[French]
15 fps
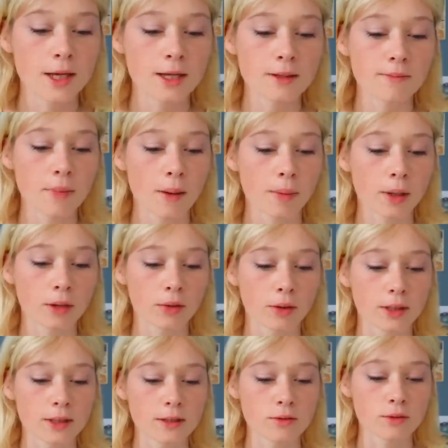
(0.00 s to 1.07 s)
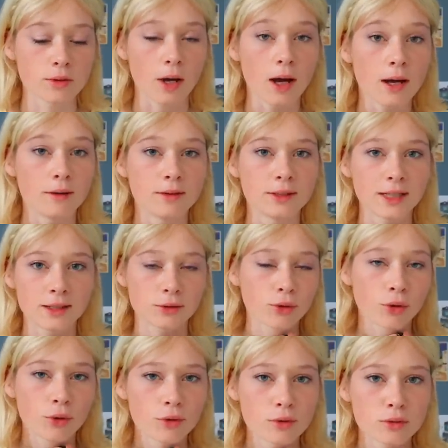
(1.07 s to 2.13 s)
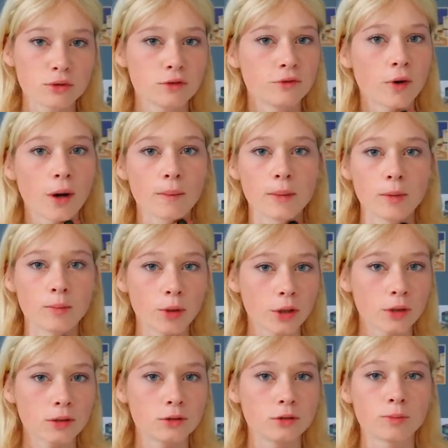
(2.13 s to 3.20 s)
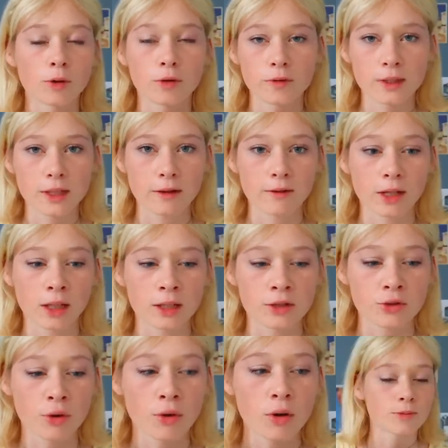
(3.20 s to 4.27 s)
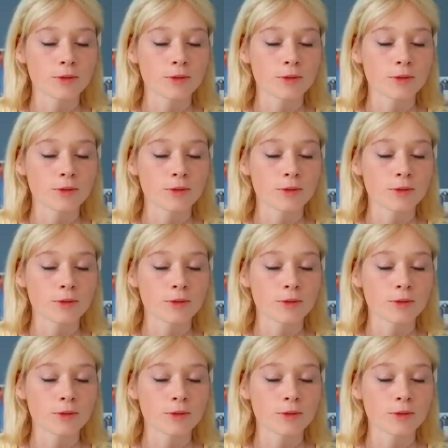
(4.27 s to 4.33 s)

Et ma priorité, ce sera euh, d'être heureuse, de voir mes potes, de profiter avec les gens.